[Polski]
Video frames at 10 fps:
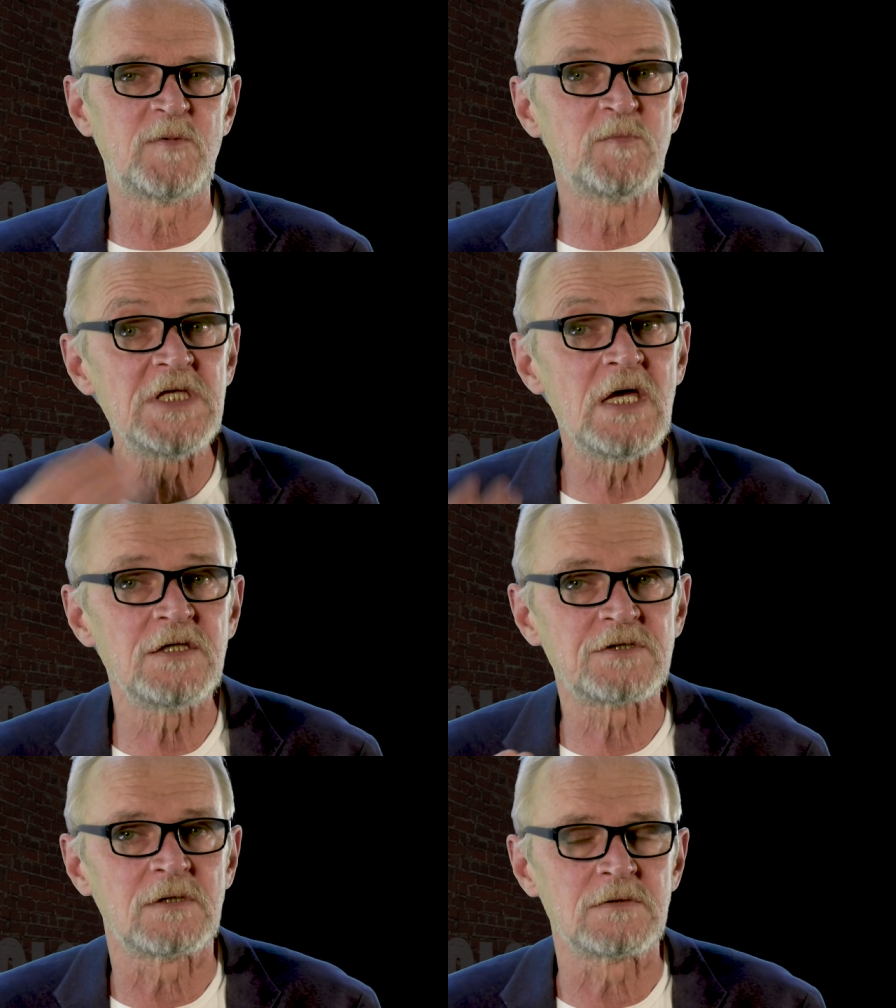bo
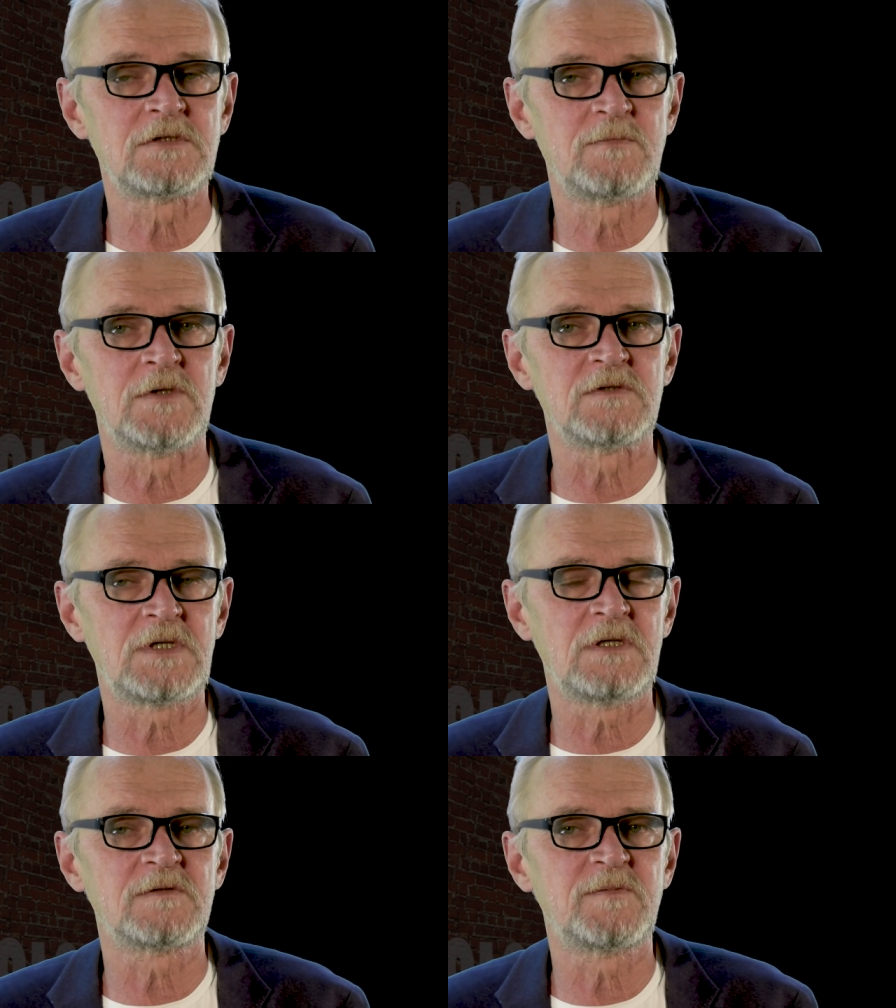mniejszość
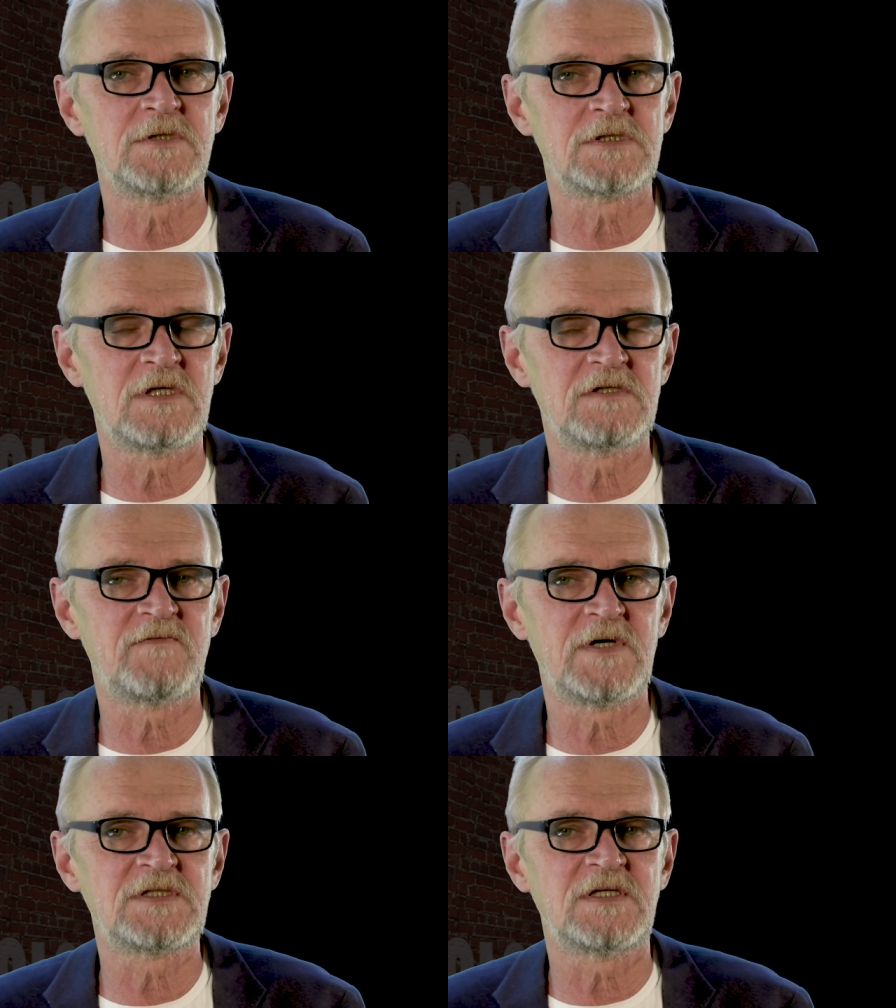polskiego
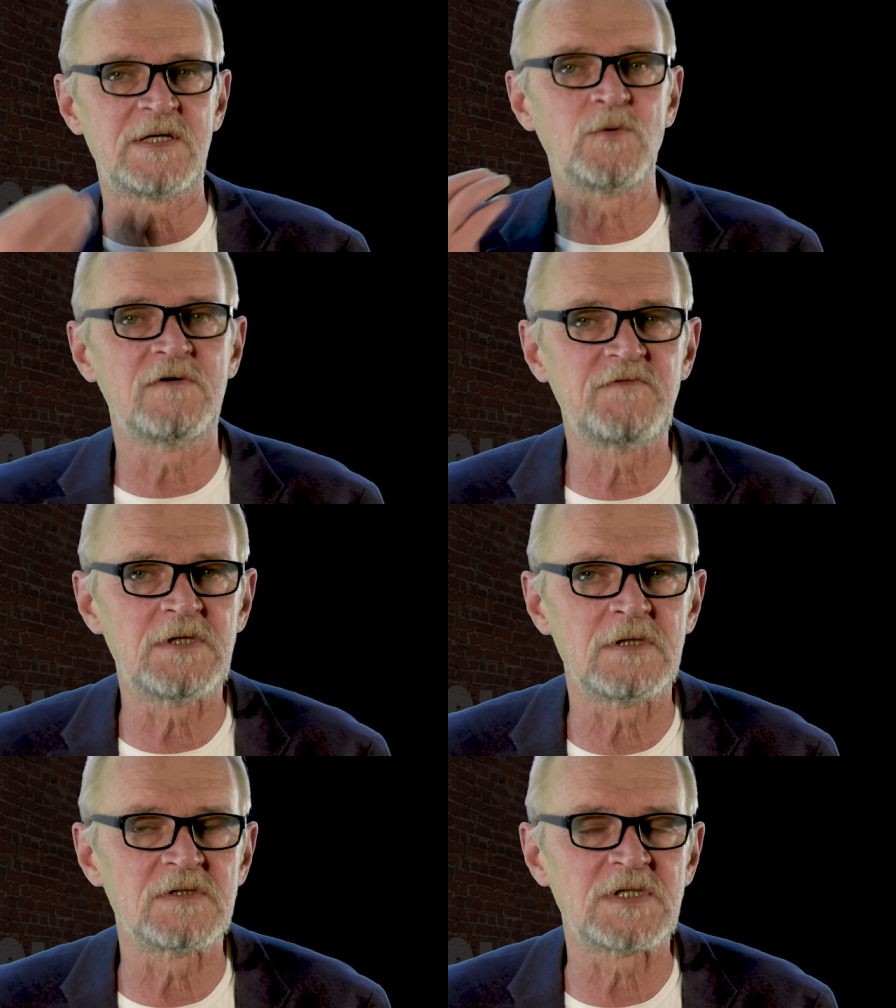społeczeństwa chce
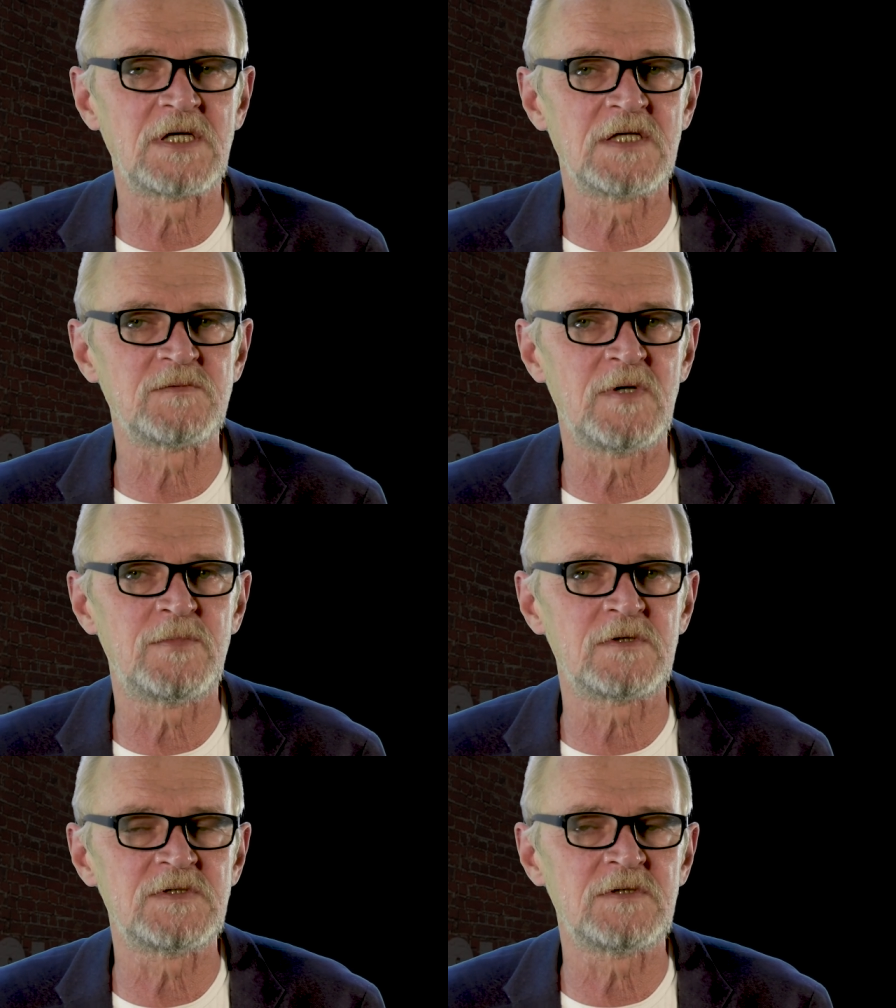całkowitego zakazu
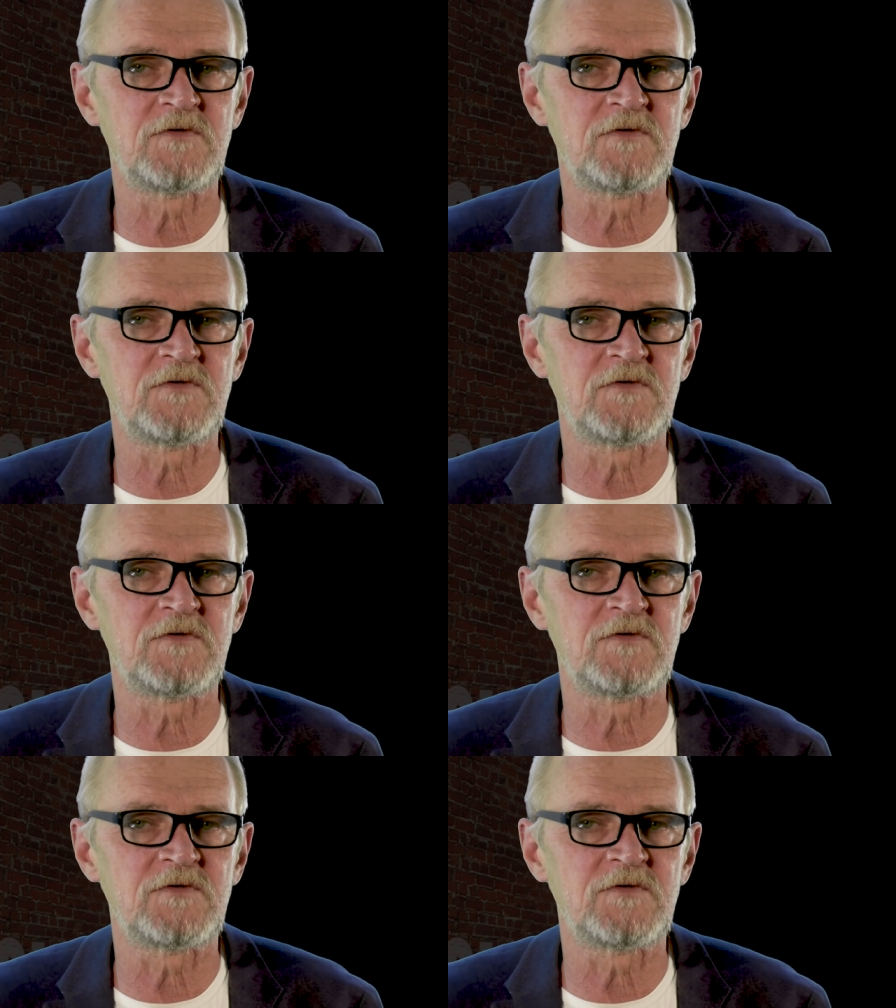aborcji,